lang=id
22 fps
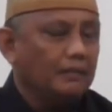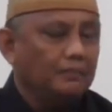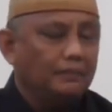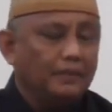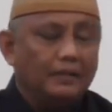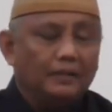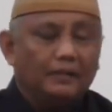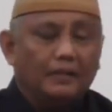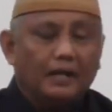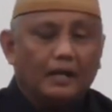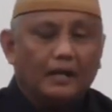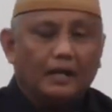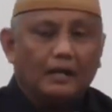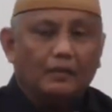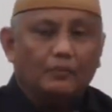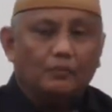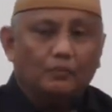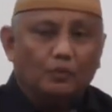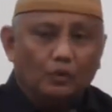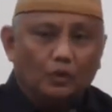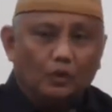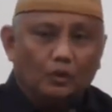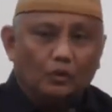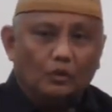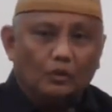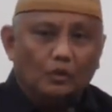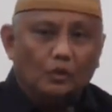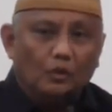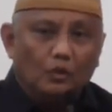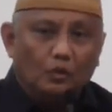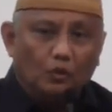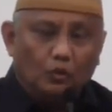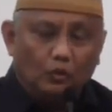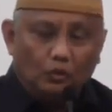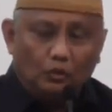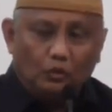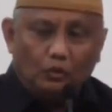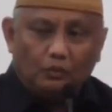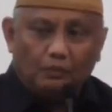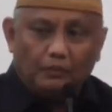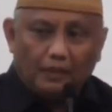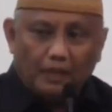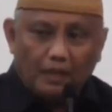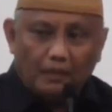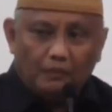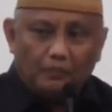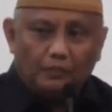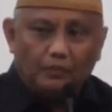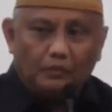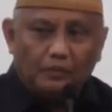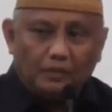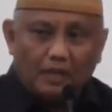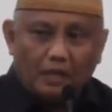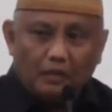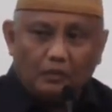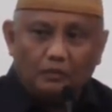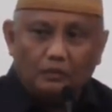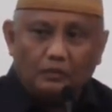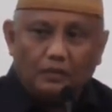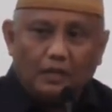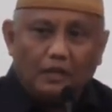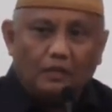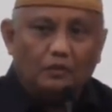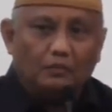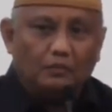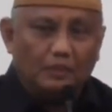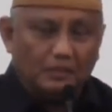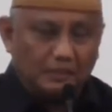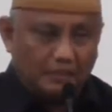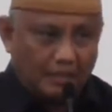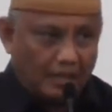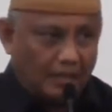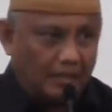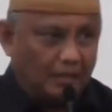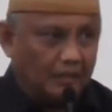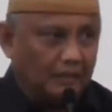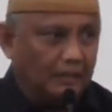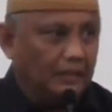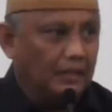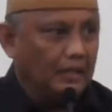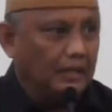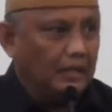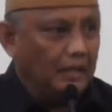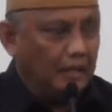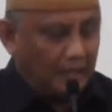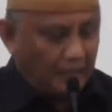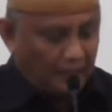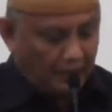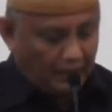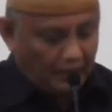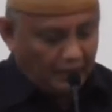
maka diperintahkan Bulog untuk menampung jagung-jagung masyarakat.